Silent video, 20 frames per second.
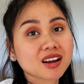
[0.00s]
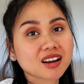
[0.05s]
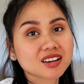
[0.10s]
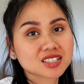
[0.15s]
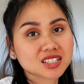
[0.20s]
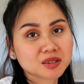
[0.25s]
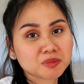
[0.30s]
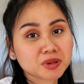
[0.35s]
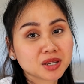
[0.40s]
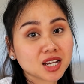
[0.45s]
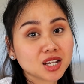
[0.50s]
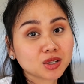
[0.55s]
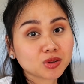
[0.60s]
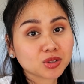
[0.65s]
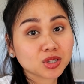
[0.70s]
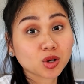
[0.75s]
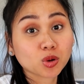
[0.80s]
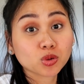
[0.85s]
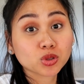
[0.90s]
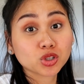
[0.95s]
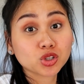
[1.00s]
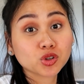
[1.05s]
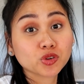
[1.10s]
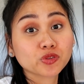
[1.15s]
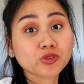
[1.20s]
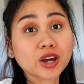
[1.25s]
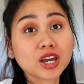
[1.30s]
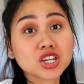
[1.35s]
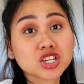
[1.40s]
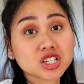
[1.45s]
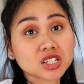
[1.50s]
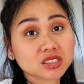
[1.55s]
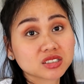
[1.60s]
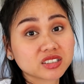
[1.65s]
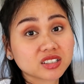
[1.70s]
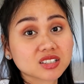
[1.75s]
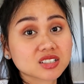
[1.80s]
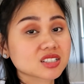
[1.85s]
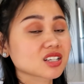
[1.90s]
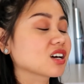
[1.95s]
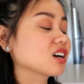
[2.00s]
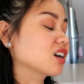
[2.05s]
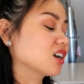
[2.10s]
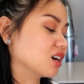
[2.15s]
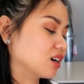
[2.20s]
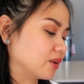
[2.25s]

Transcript: Kasi sinabihan ko na kunin yung face shield niya sa,